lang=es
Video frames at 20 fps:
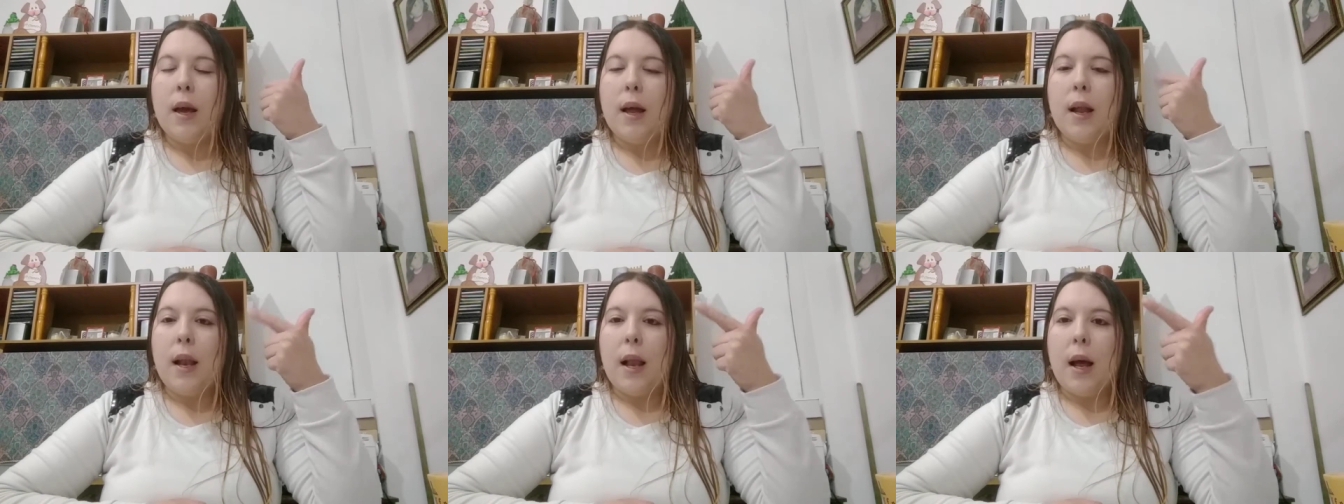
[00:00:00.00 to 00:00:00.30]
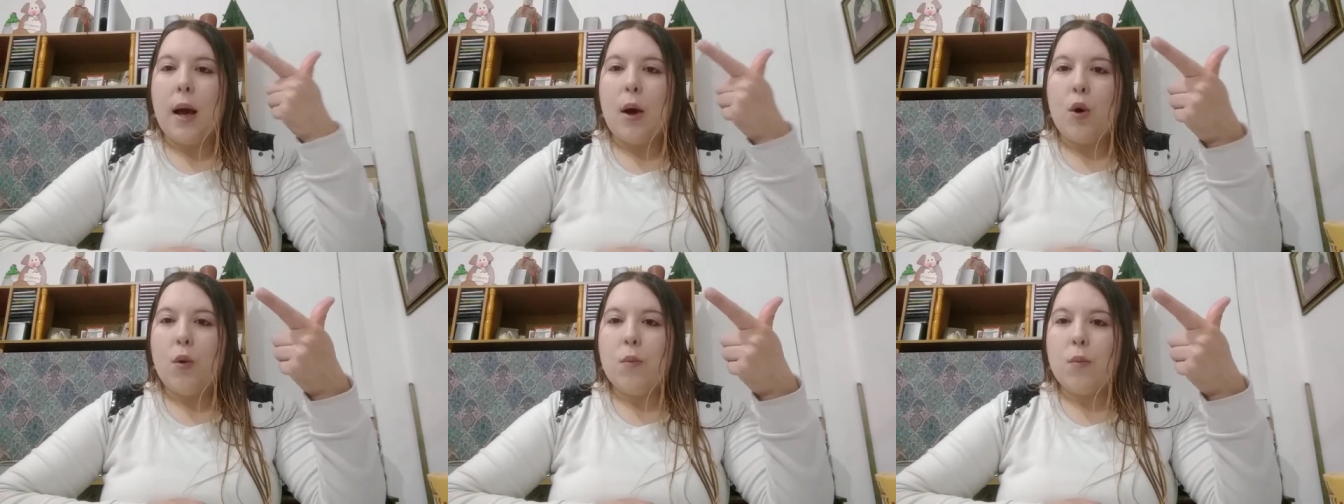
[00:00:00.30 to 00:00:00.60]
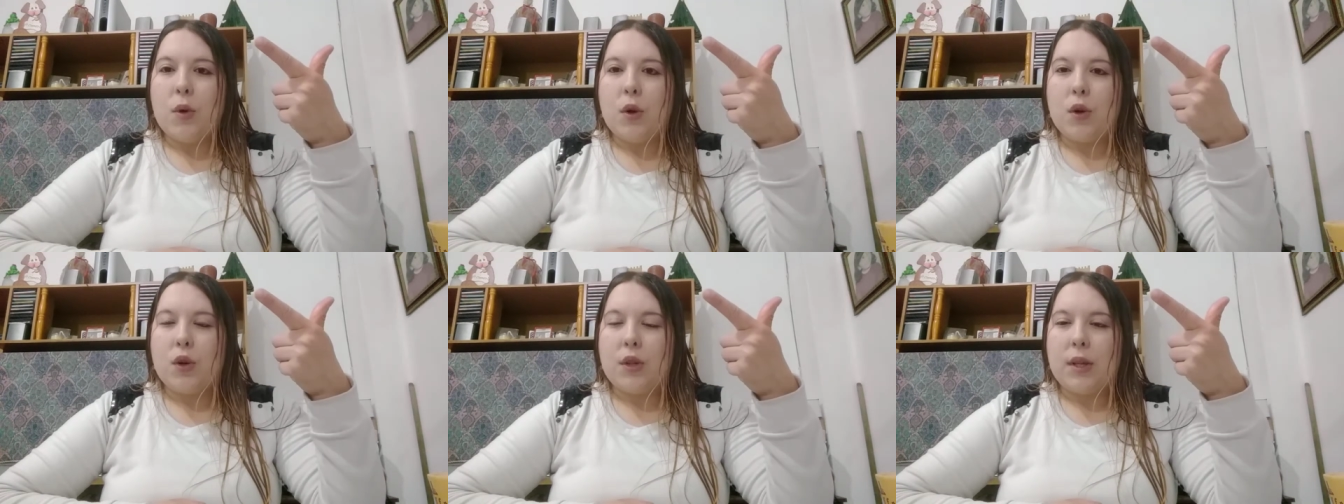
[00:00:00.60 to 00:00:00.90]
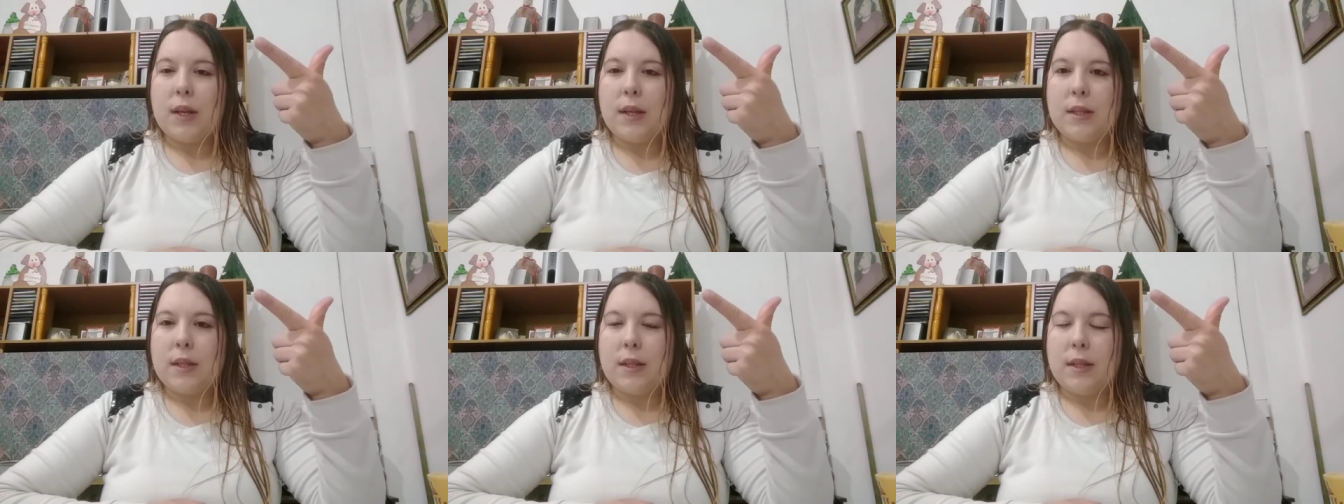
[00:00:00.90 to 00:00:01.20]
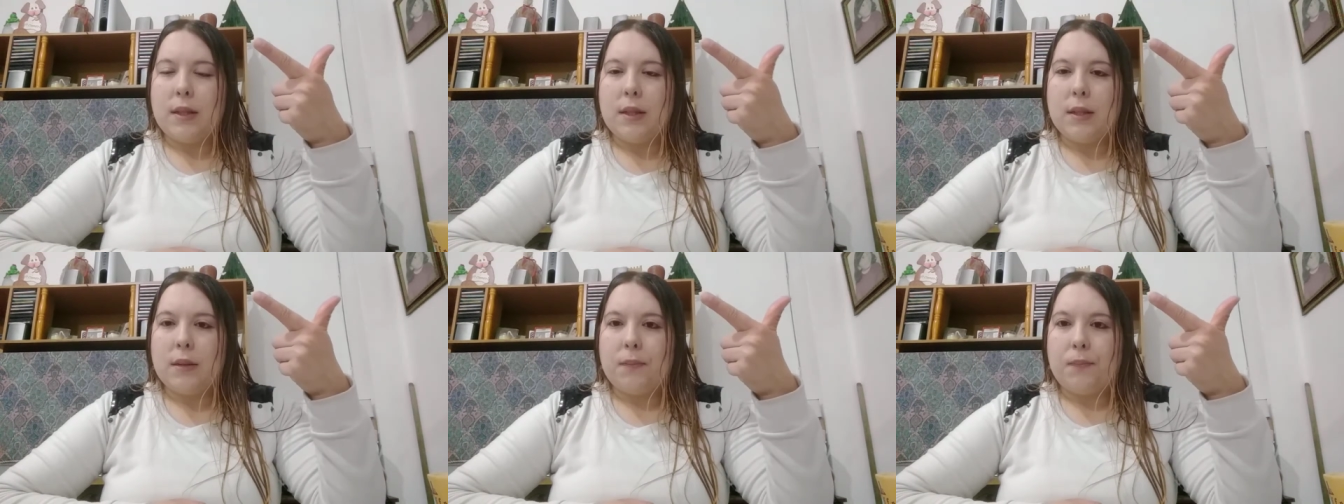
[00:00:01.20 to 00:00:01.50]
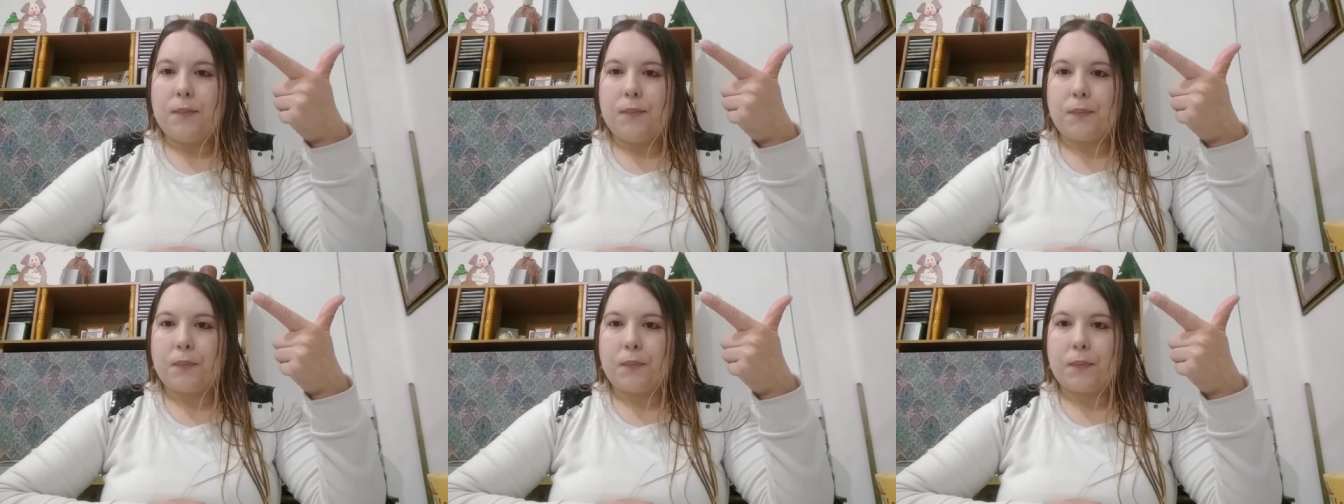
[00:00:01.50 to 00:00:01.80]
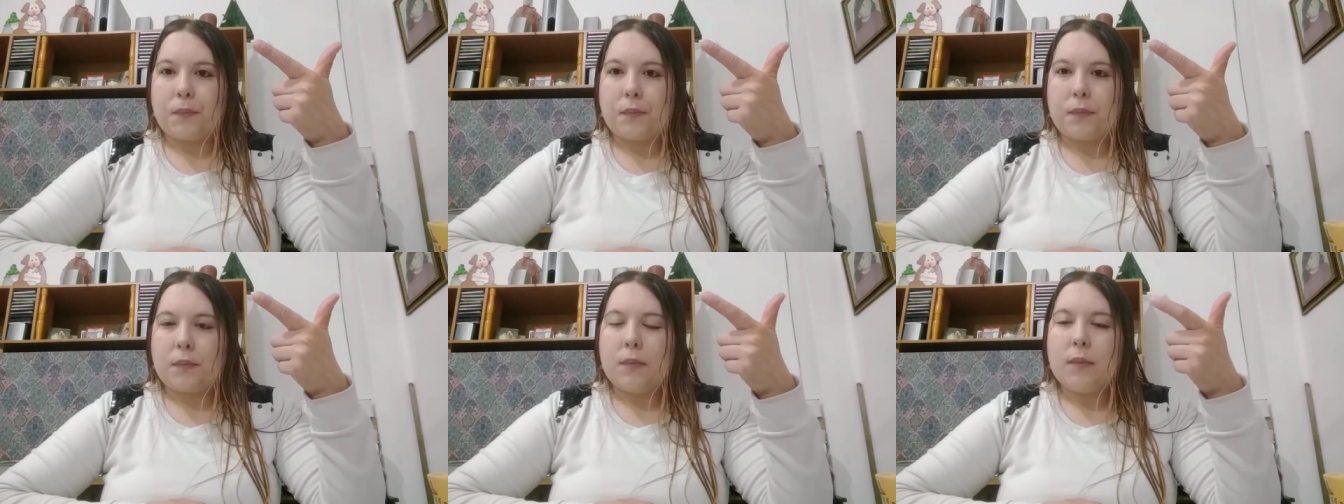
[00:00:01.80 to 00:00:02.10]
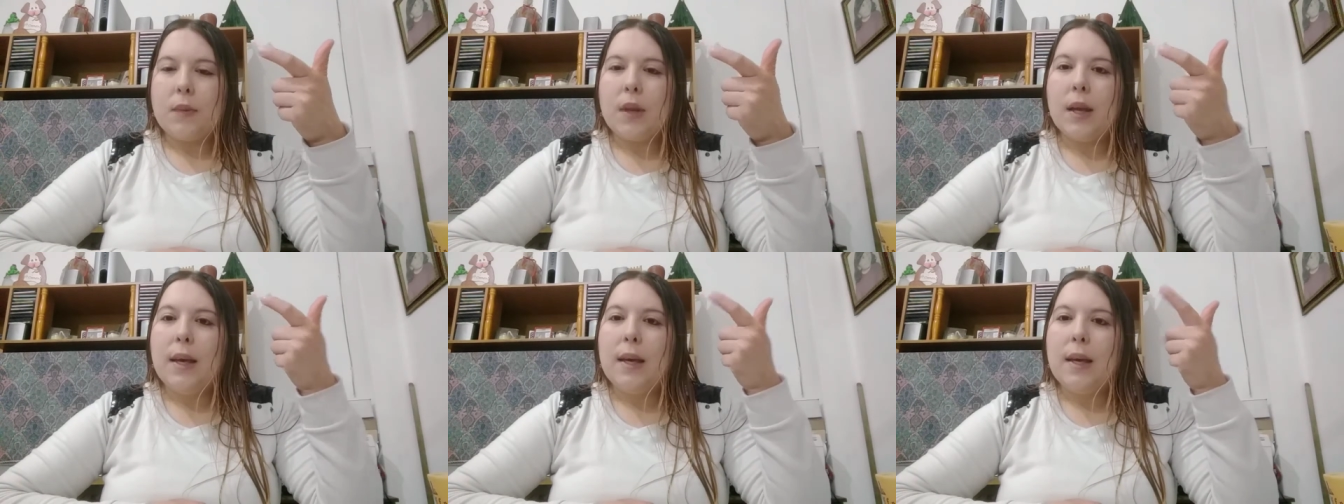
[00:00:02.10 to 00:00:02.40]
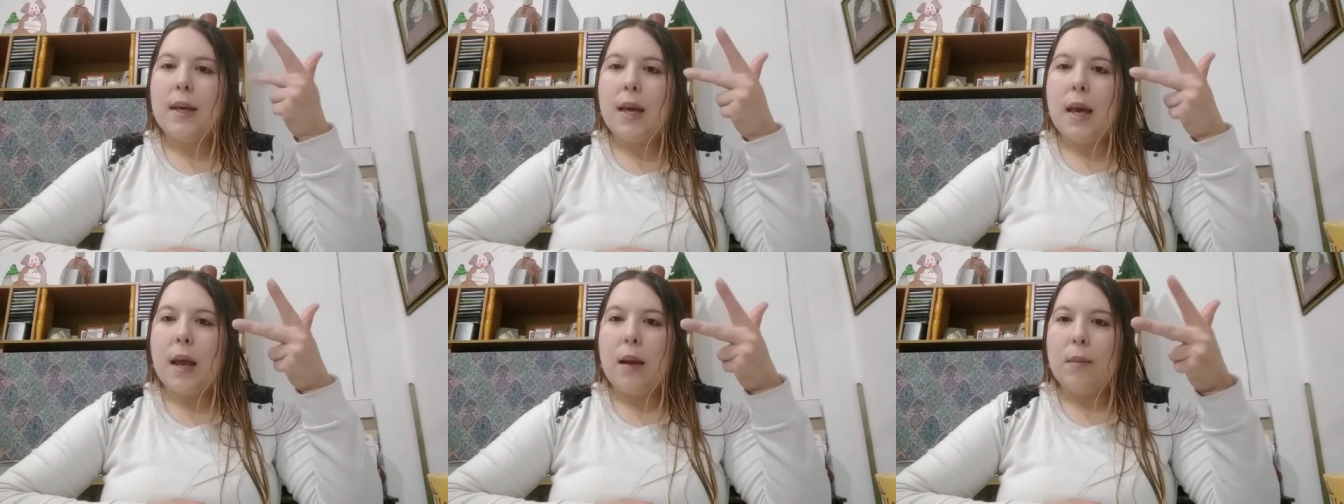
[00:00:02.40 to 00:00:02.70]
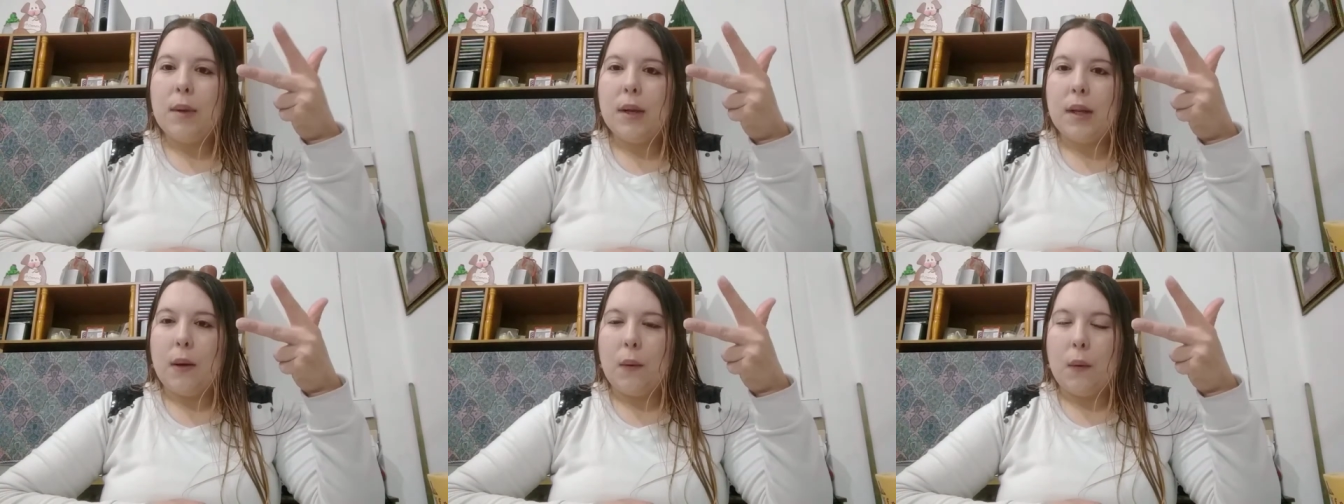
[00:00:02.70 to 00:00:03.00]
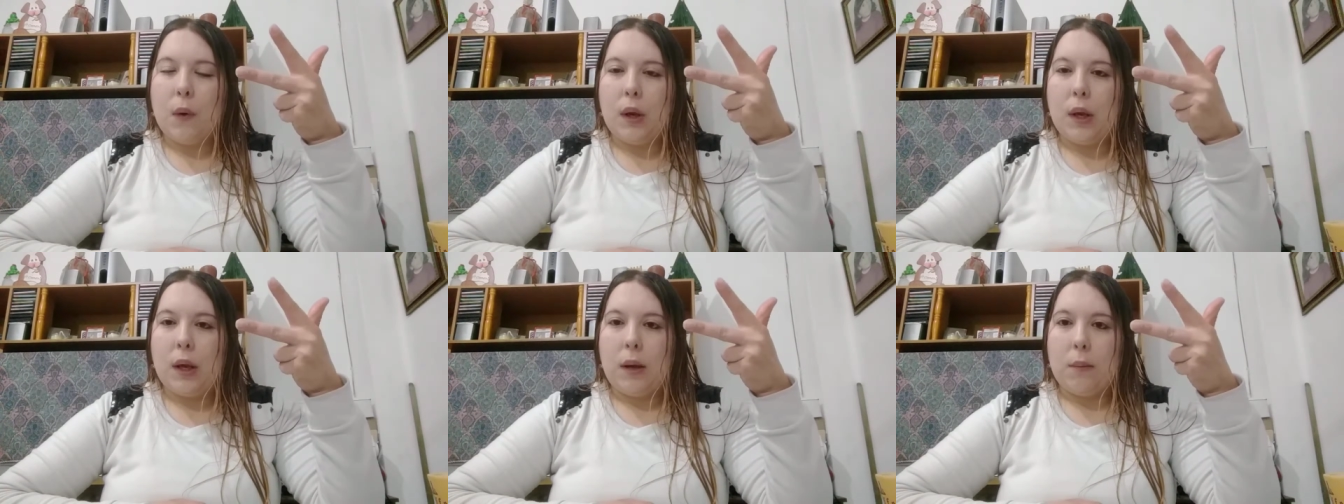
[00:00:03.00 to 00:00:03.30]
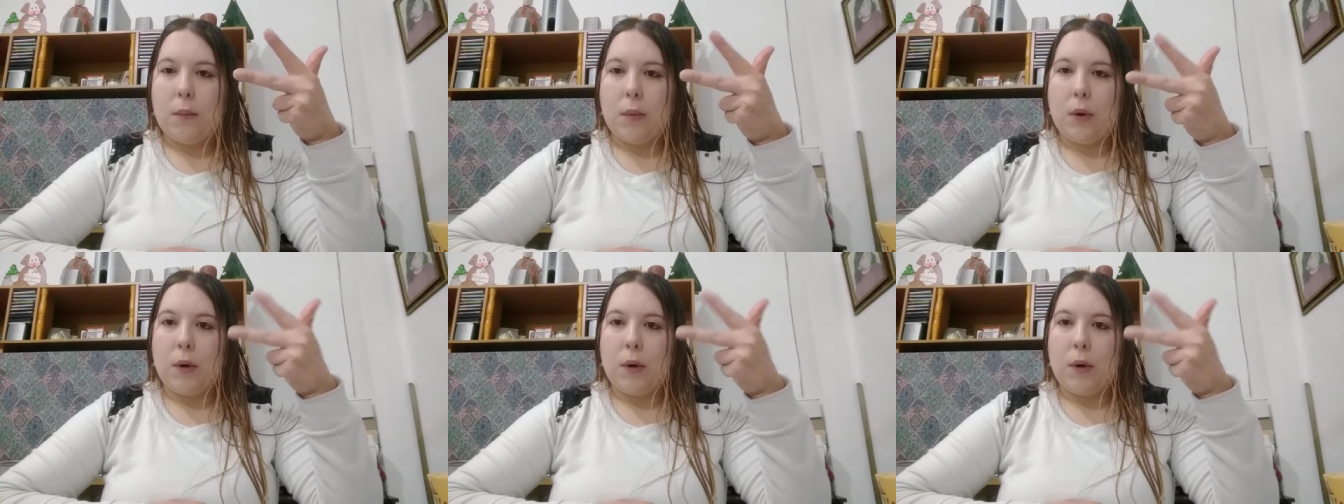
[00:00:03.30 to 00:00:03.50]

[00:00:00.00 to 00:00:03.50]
la homeostasis y el metabolismo.